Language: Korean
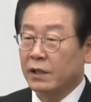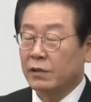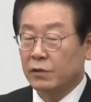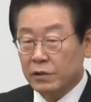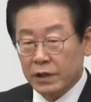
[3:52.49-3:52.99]

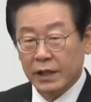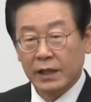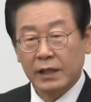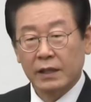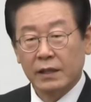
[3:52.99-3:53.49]
얘기를
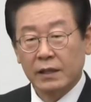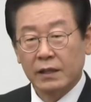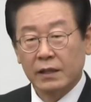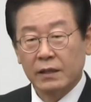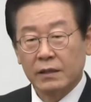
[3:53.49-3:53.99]
어떻게
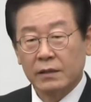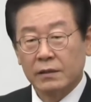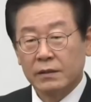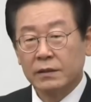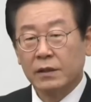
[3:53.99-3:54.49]

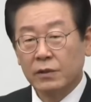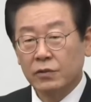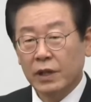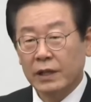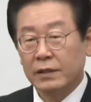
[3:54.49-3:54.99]
그
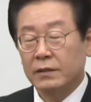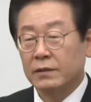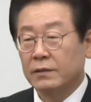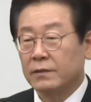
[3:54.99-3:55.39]
억울한